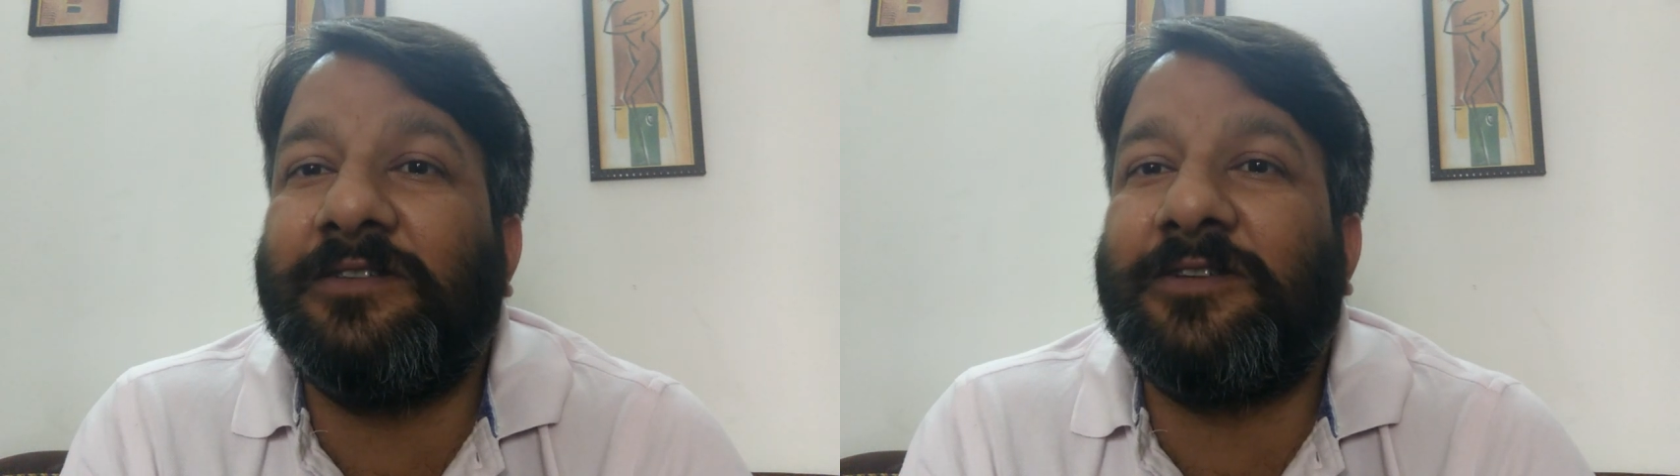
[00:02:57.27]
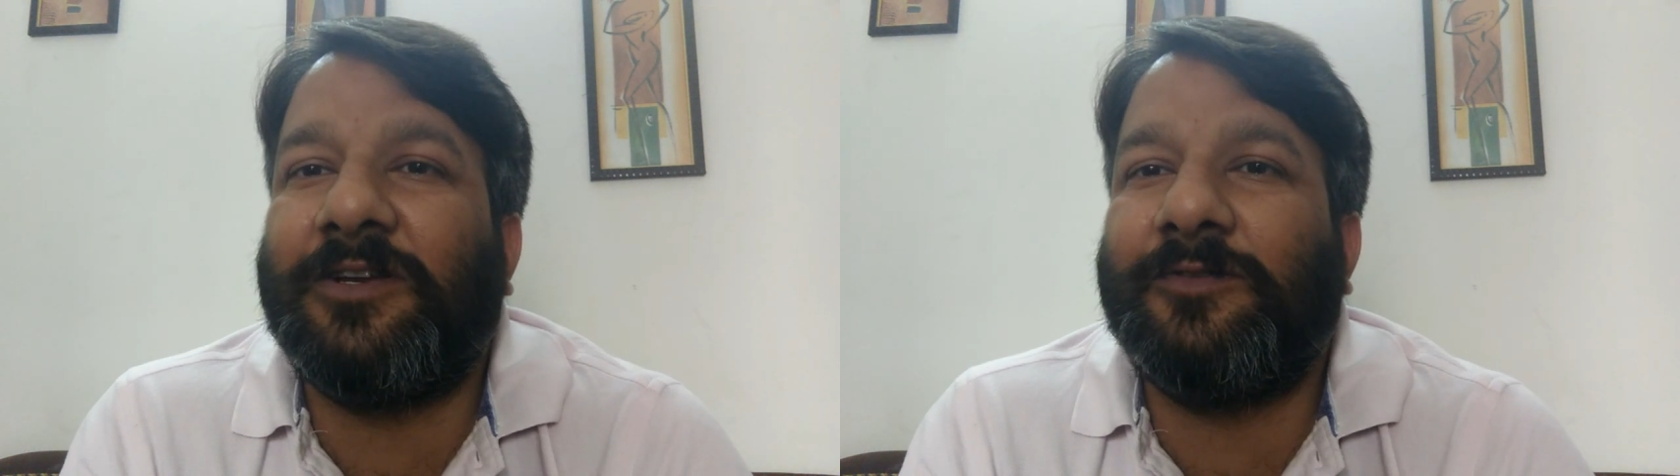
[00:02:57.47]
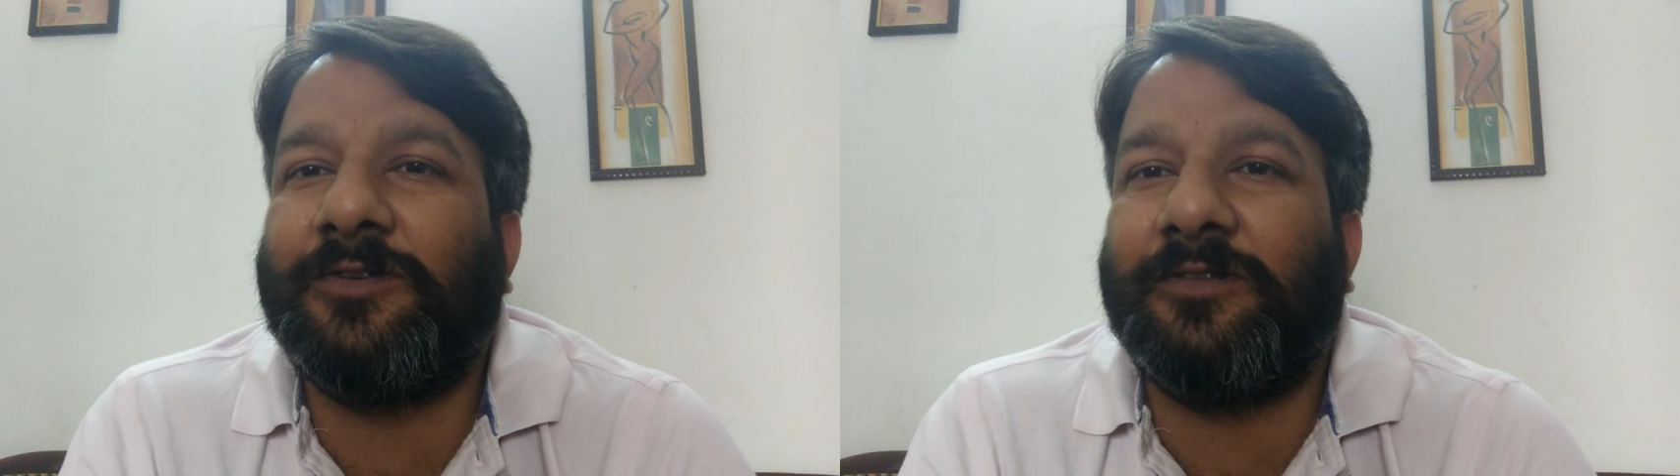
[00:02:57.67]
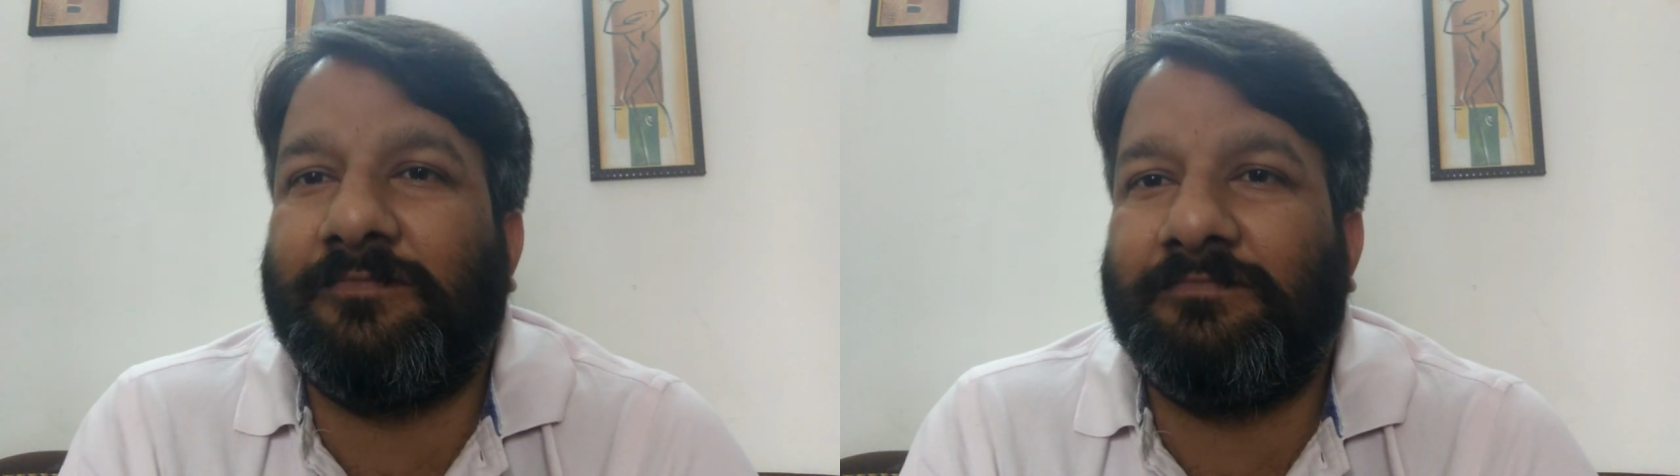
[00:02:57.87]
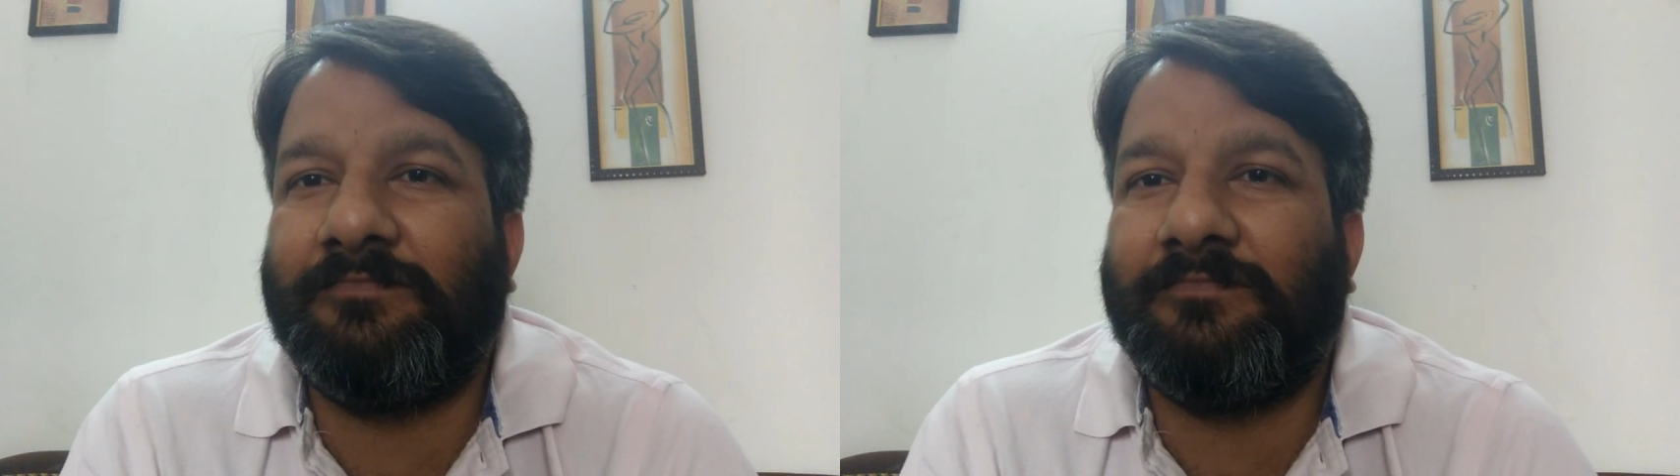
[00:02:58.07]

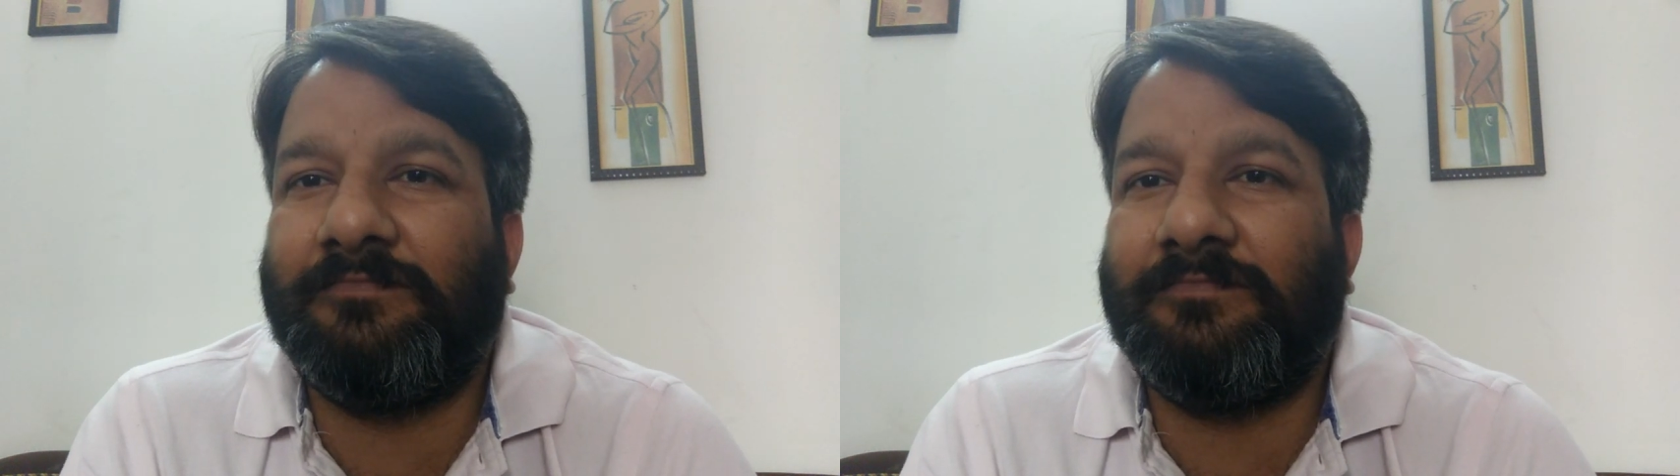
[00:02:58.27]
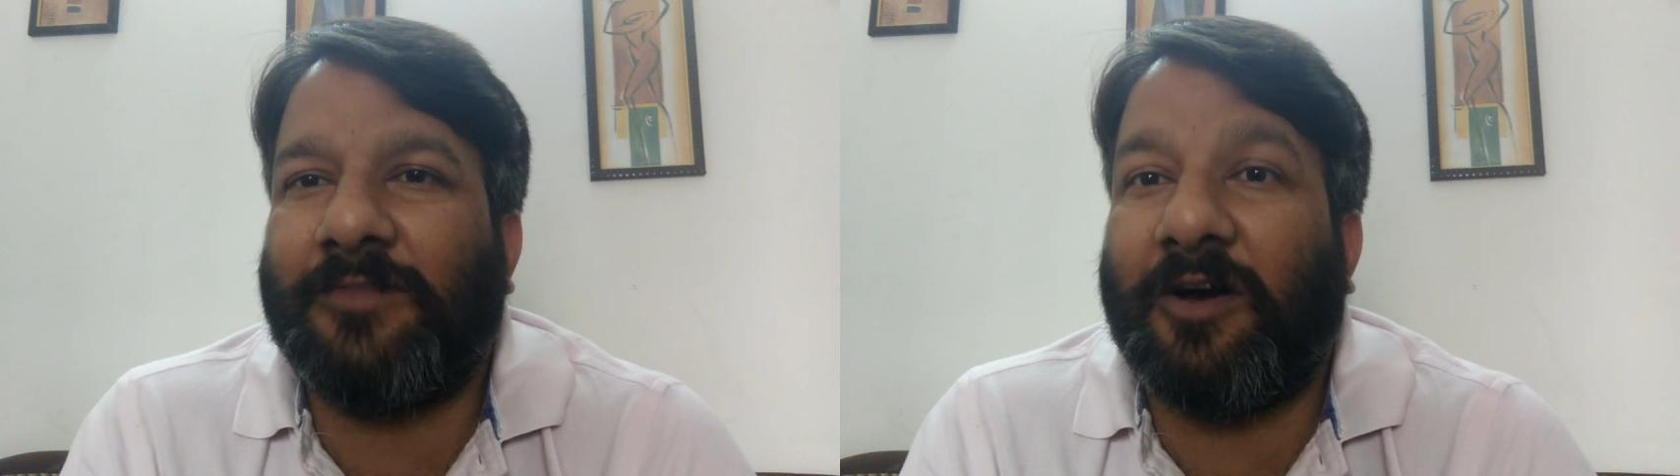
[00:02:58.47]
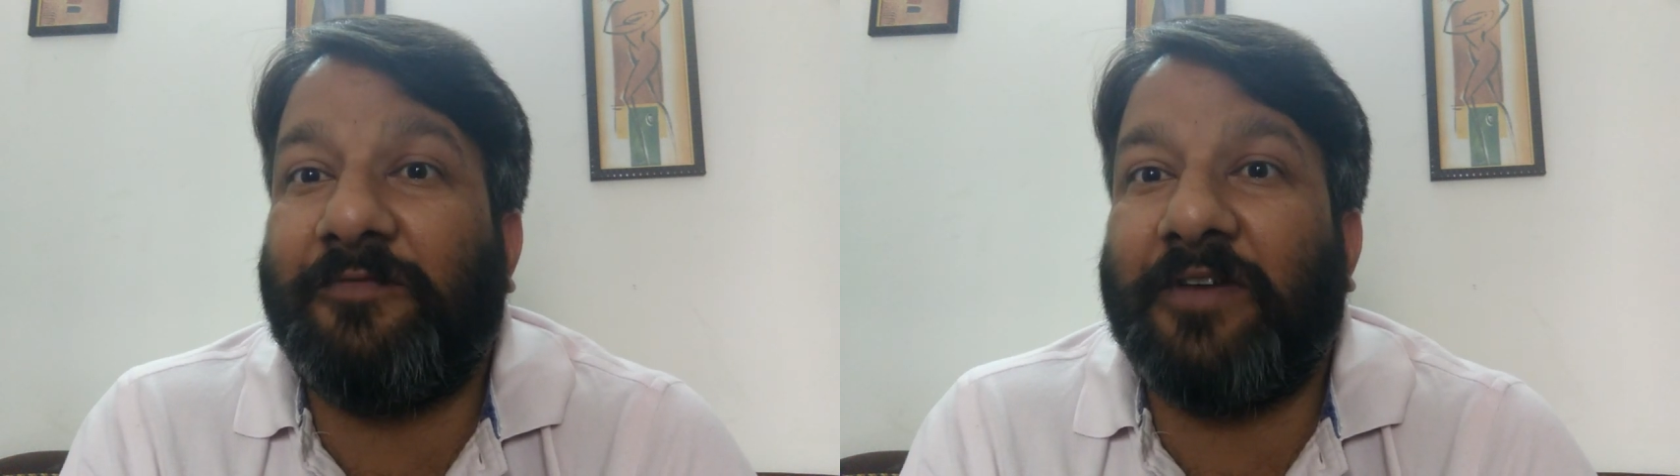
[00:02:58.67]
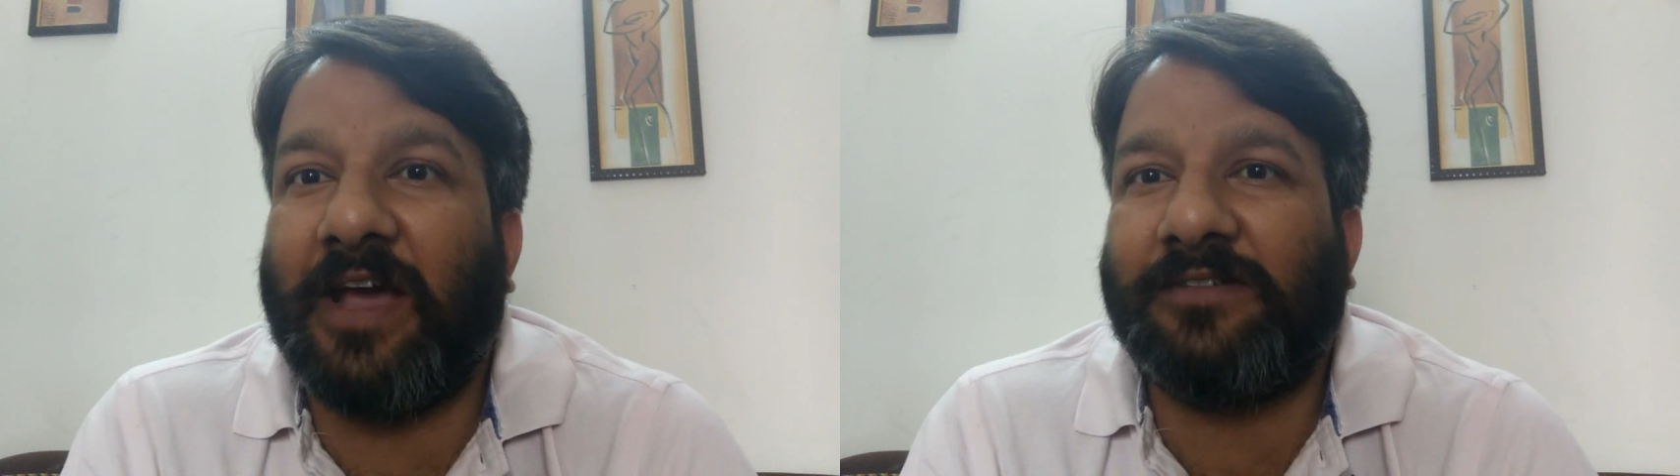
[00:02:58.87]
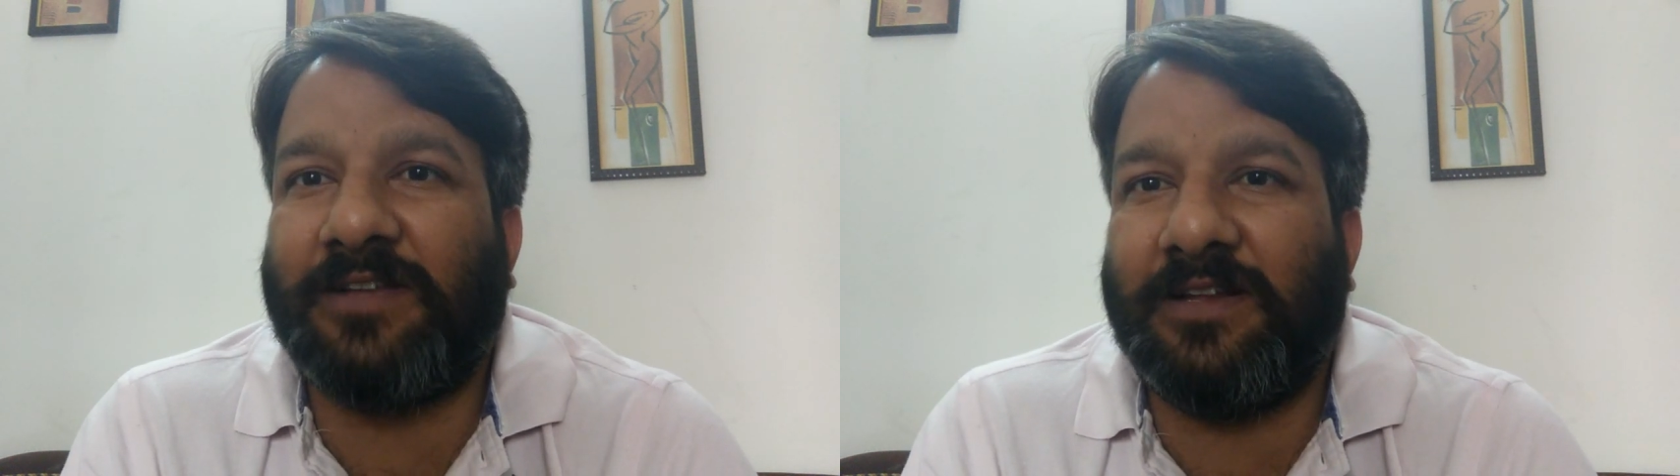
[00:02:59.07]
इंस्टीट्यूशन ऑफ
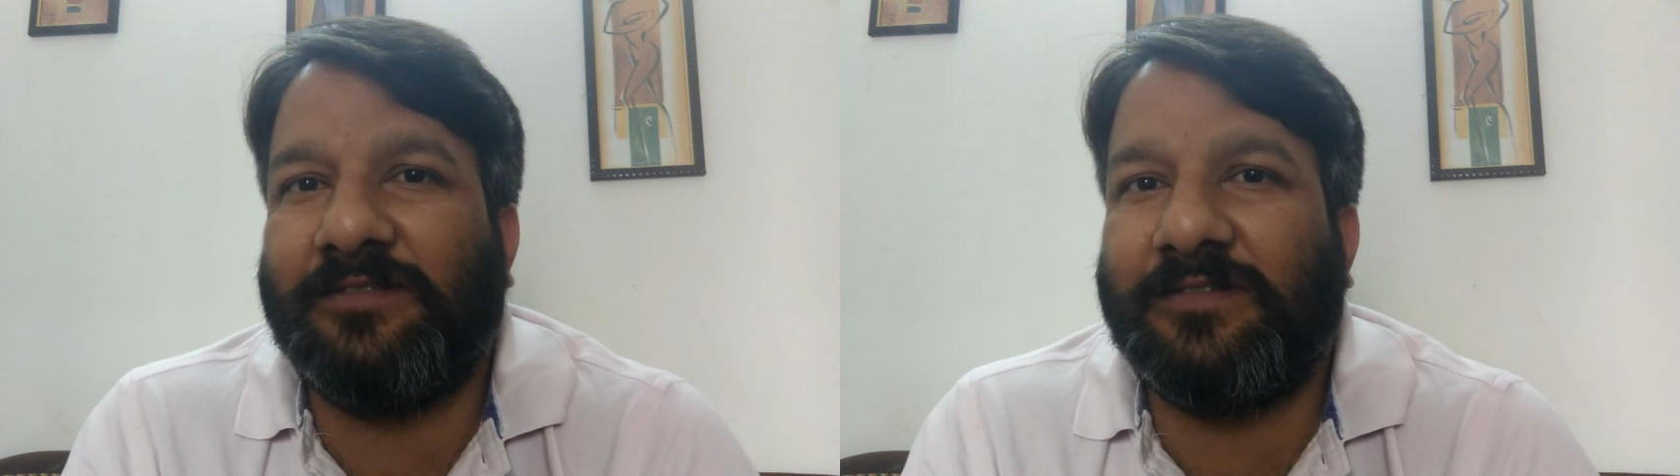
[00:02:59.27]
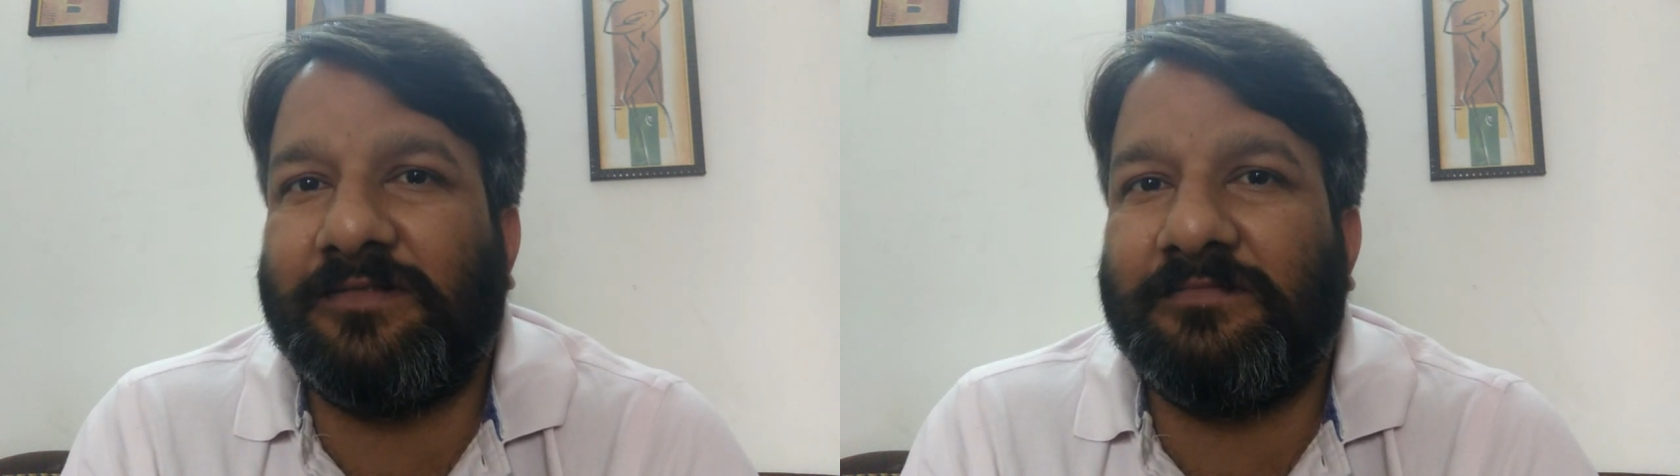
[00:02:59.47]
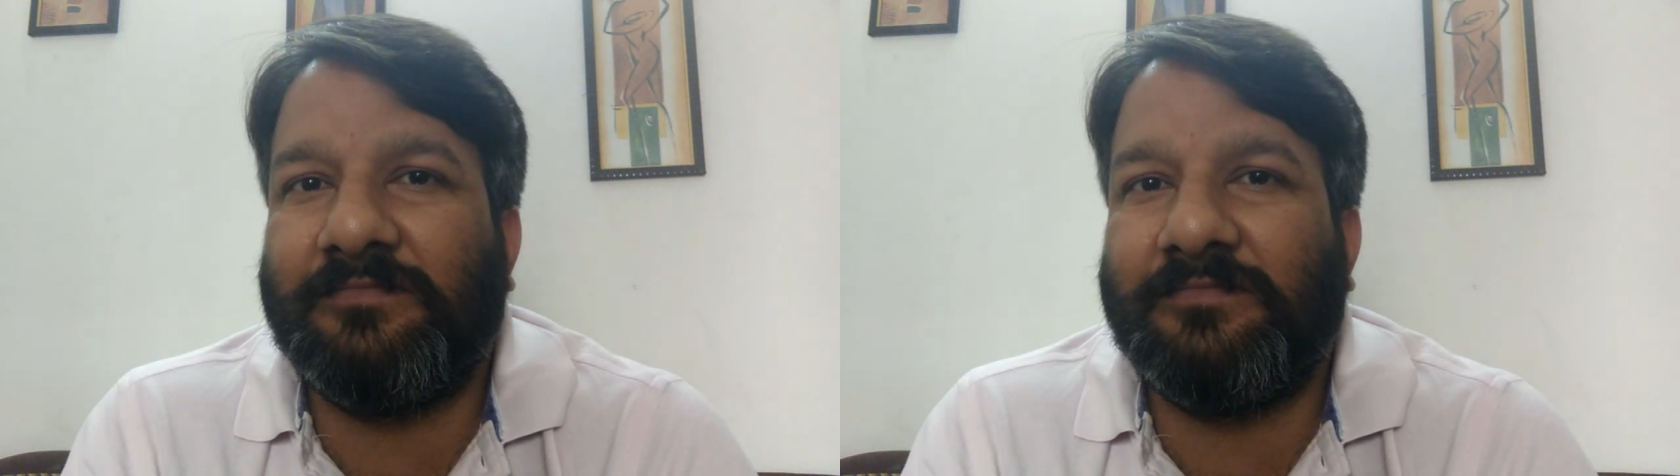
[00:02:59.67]
एक्सलेंस